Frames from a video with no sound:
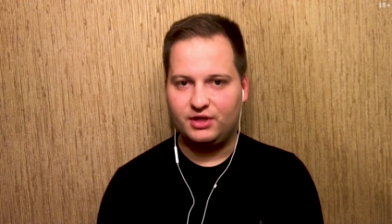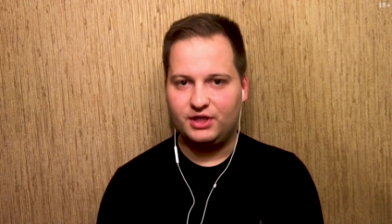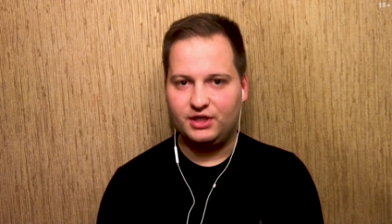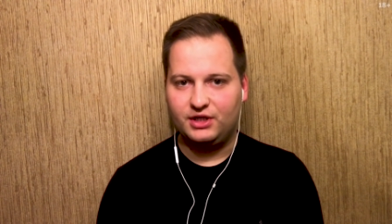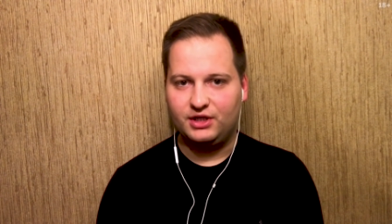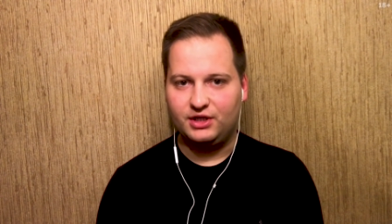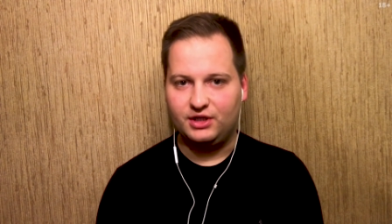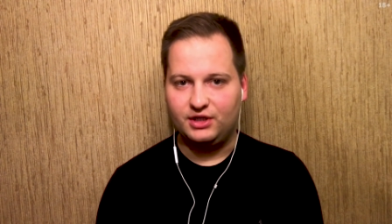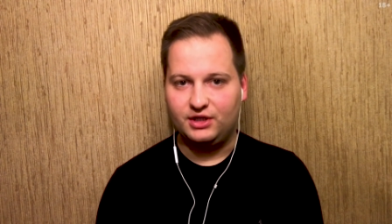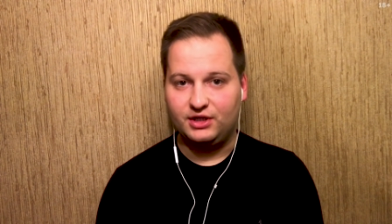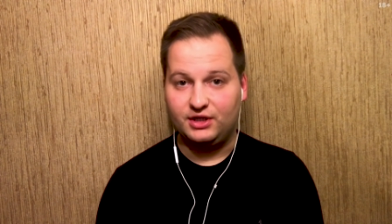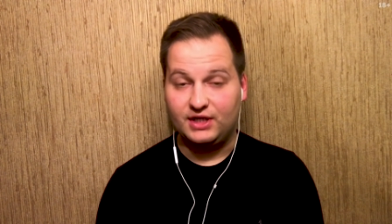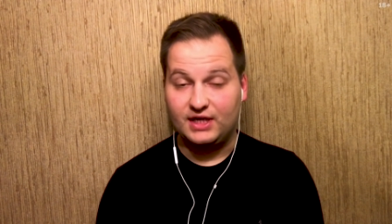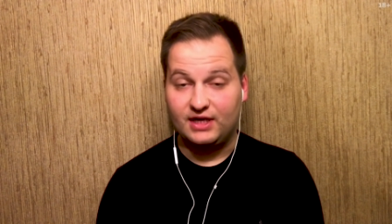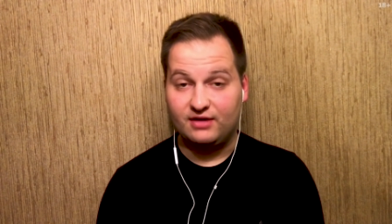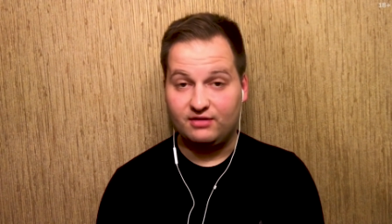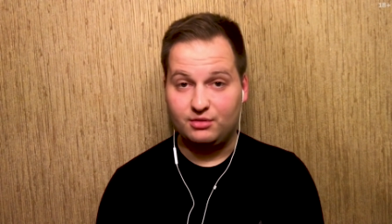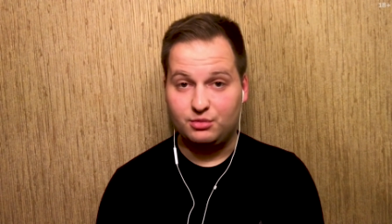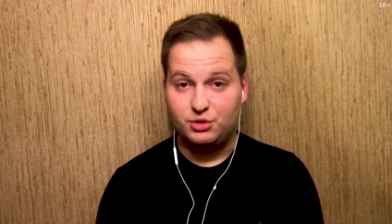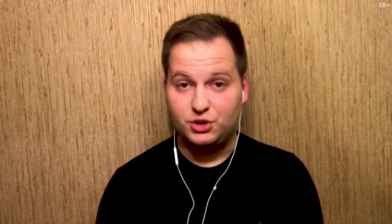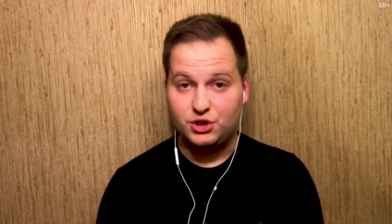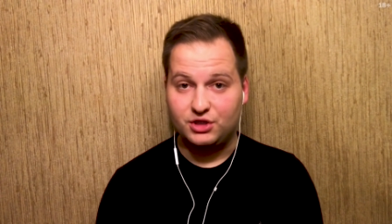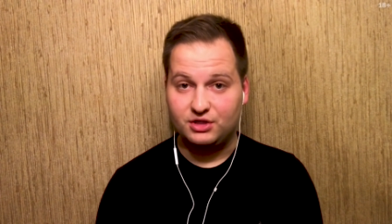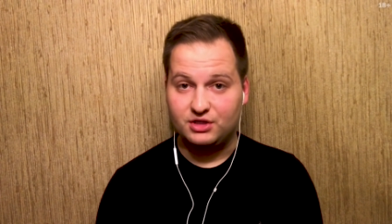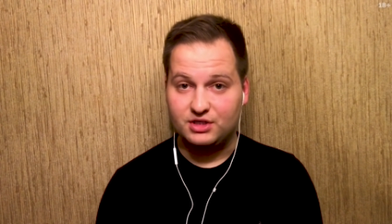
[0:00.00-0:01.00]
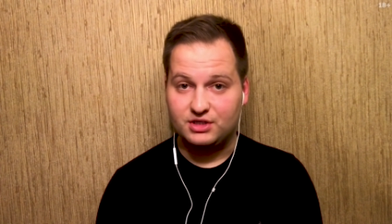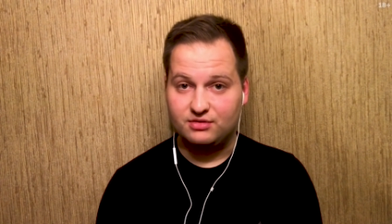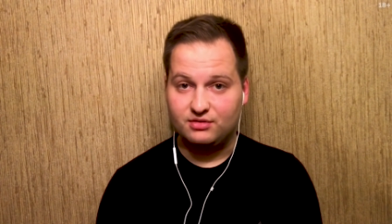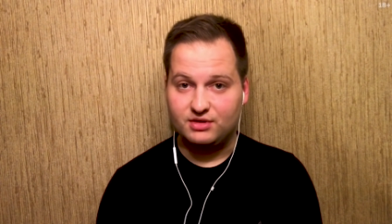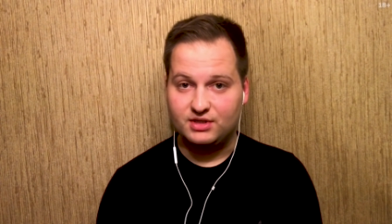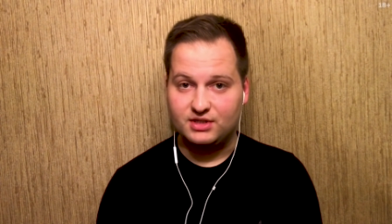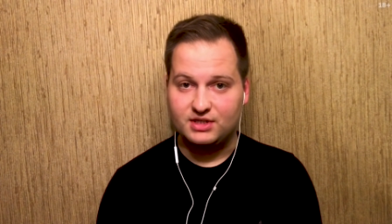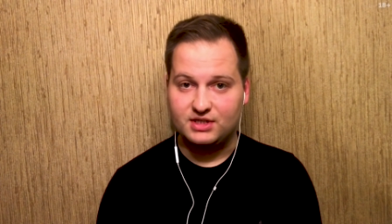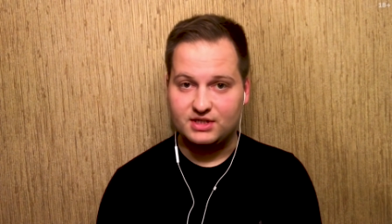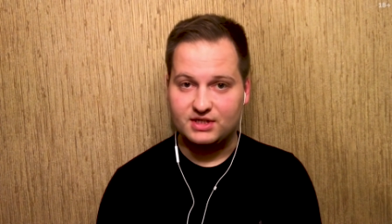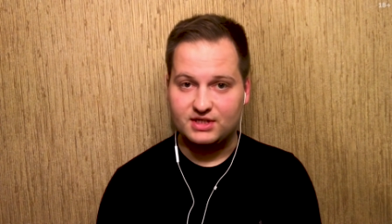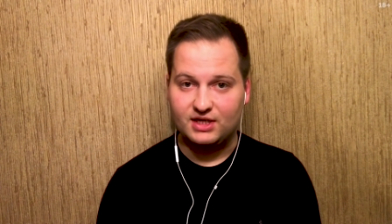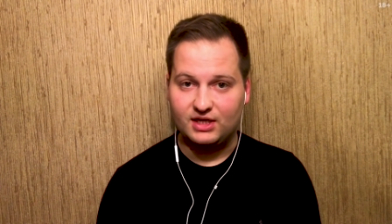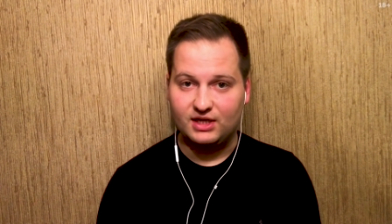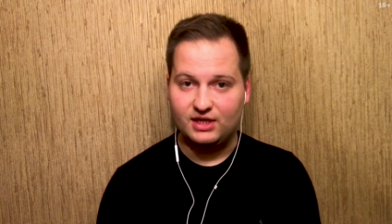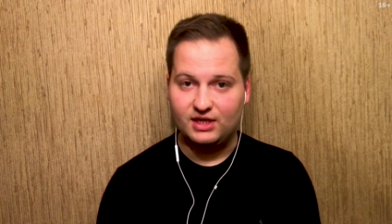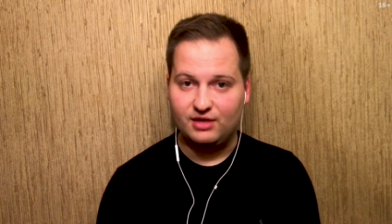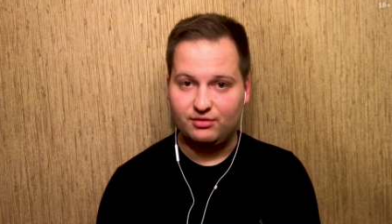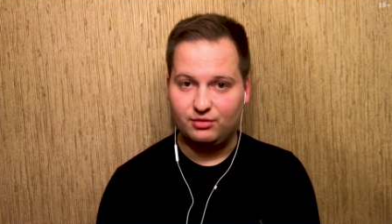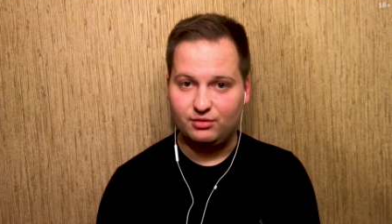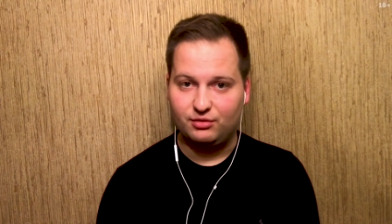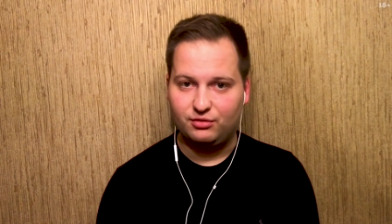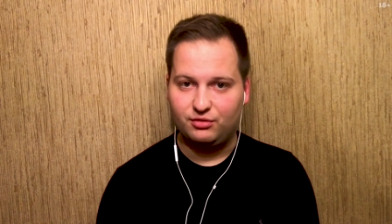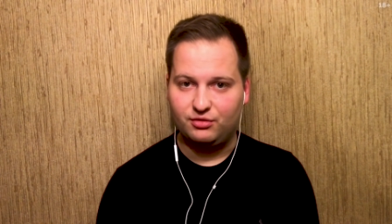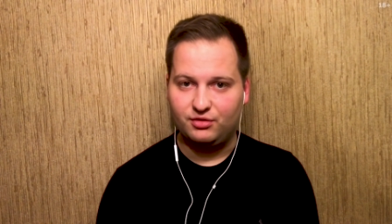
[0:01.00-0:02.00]
и я вообще называл ЦСКА
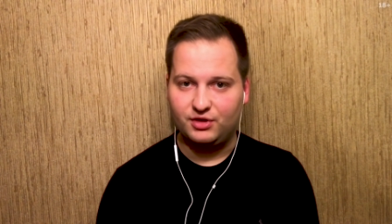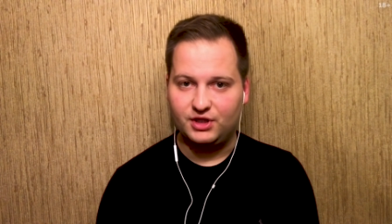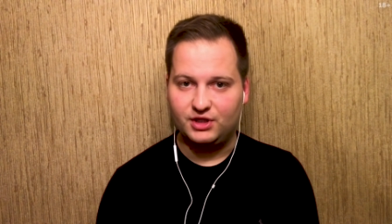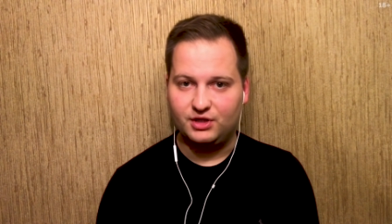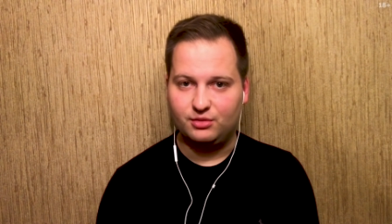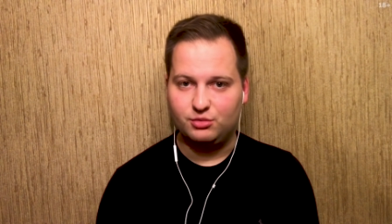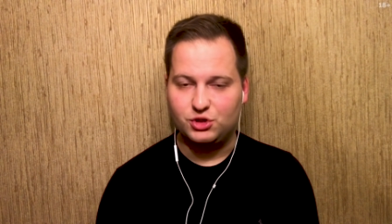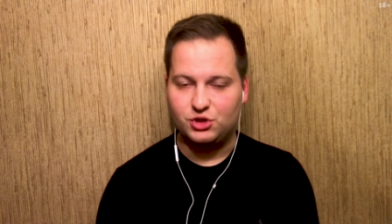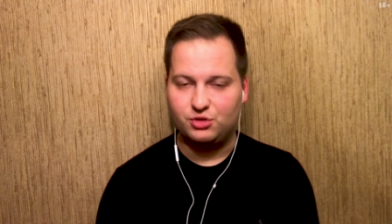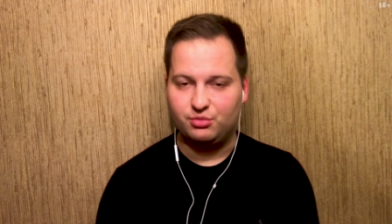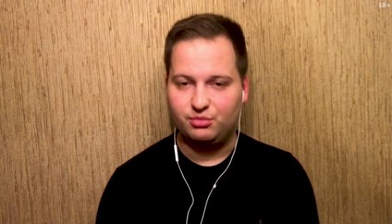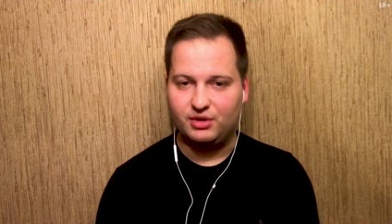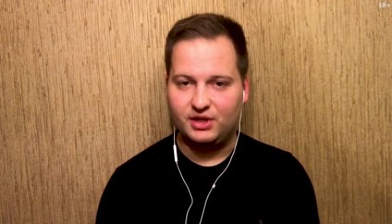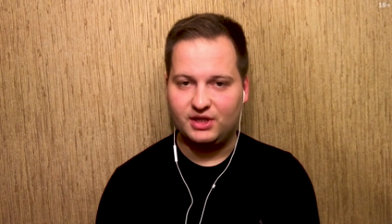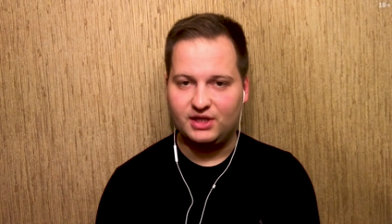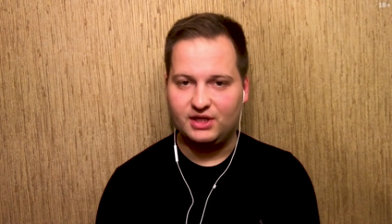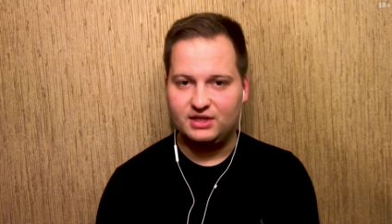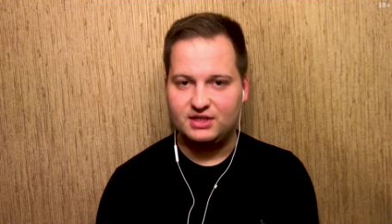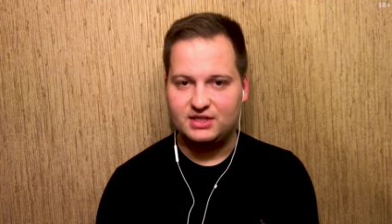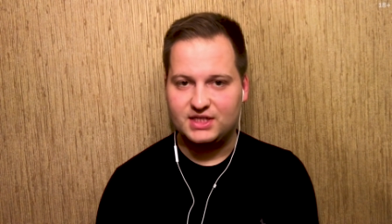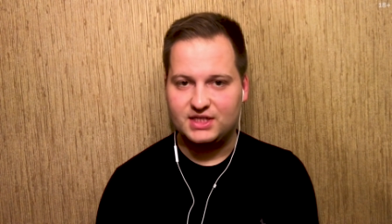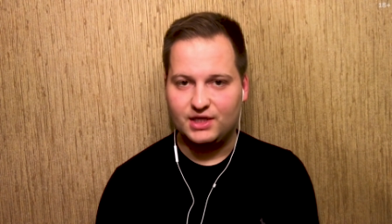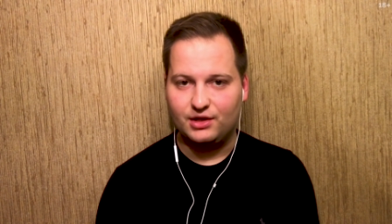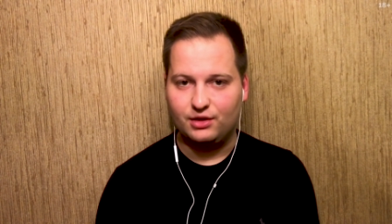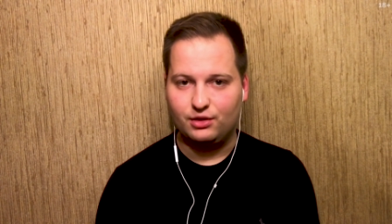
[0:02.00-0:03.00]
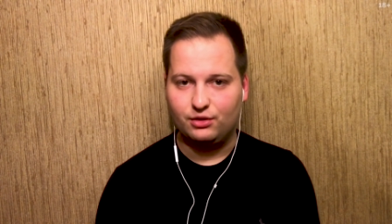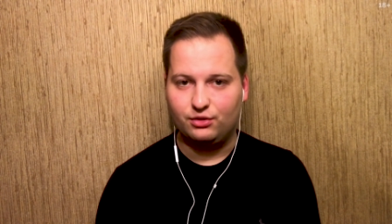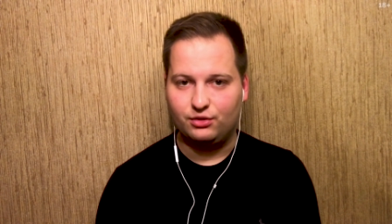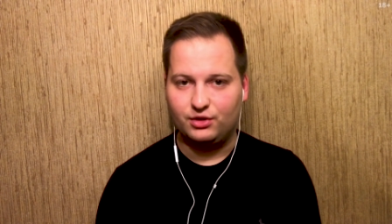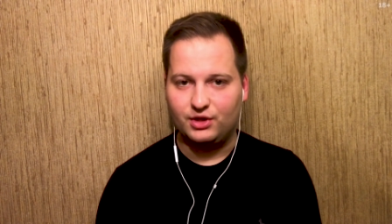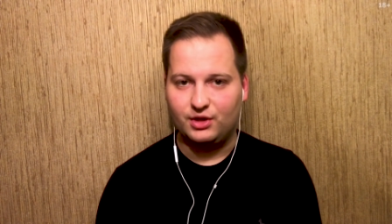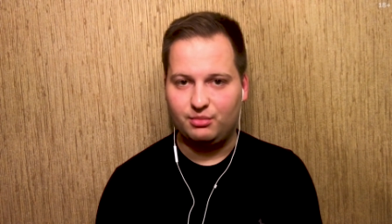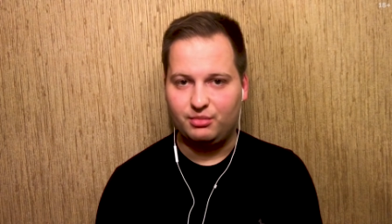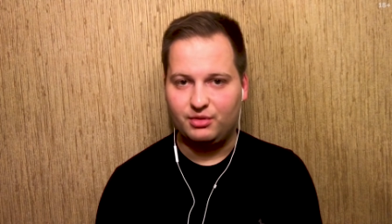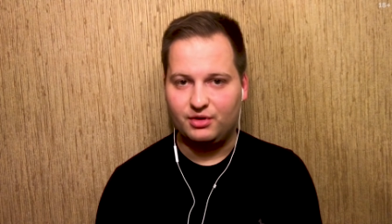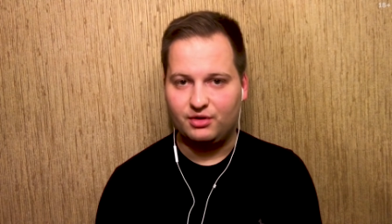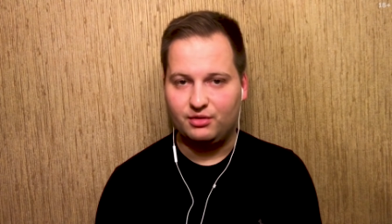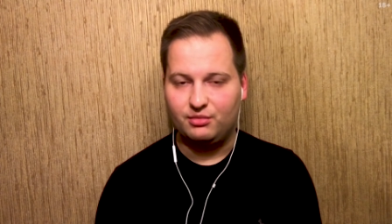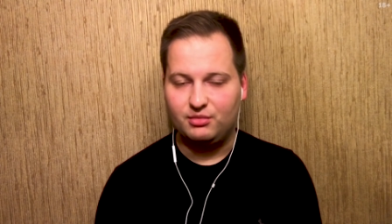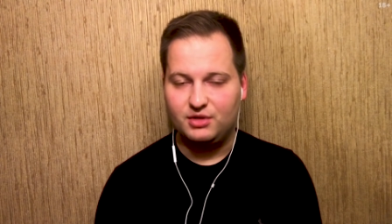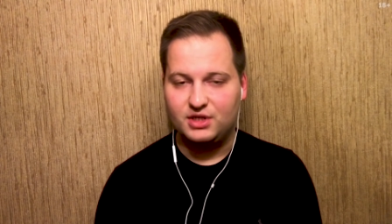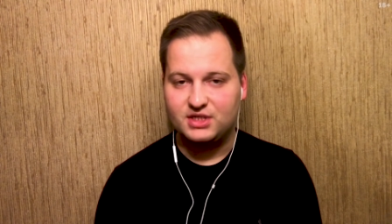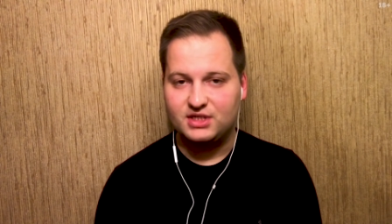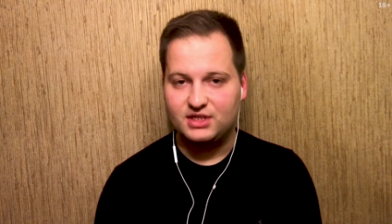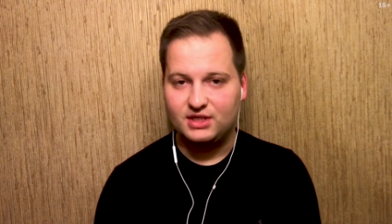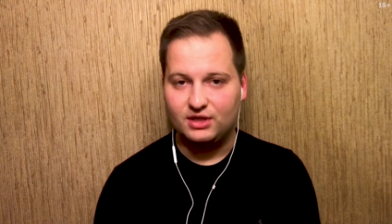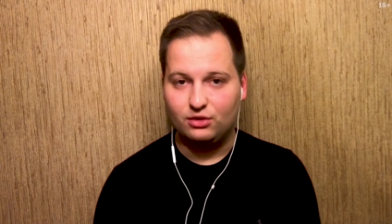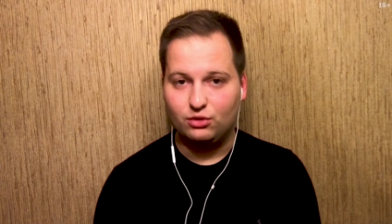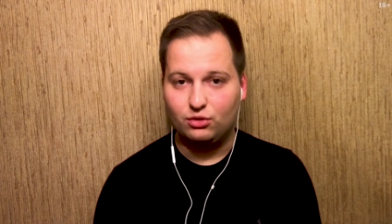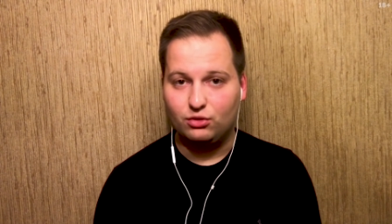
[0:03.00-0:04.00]
главным фаворитом чемпионата, ставил его на первое
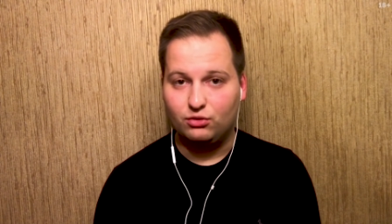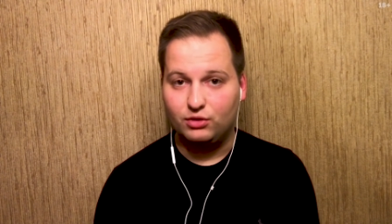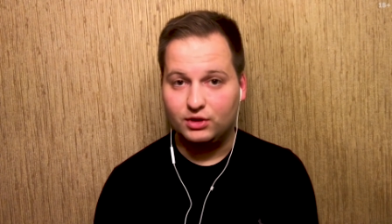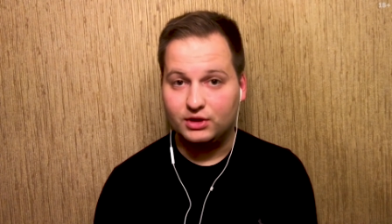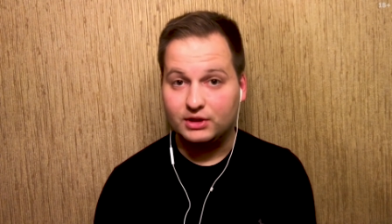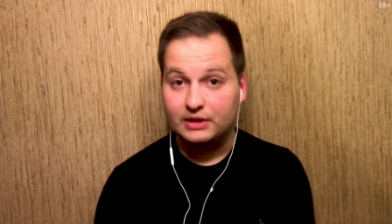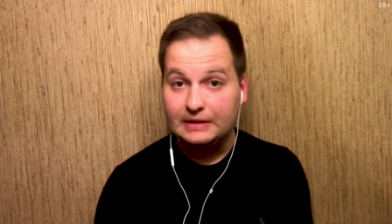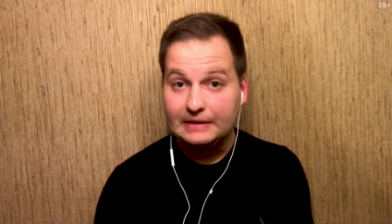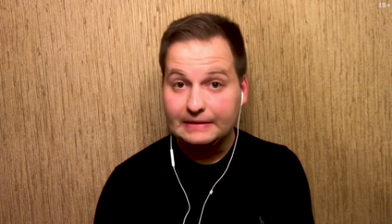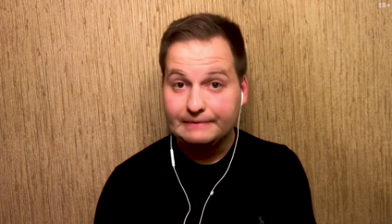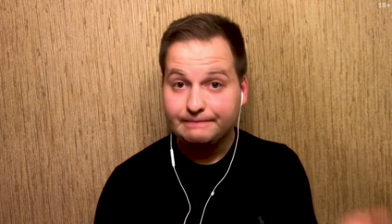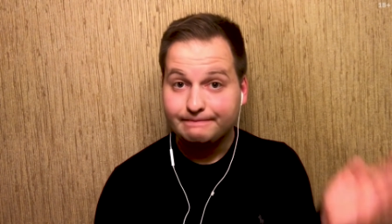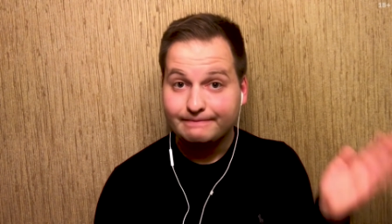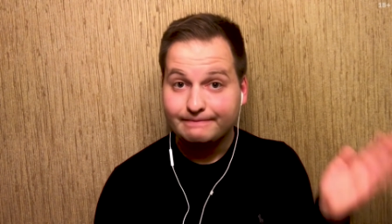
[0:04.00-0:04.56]
место, но вот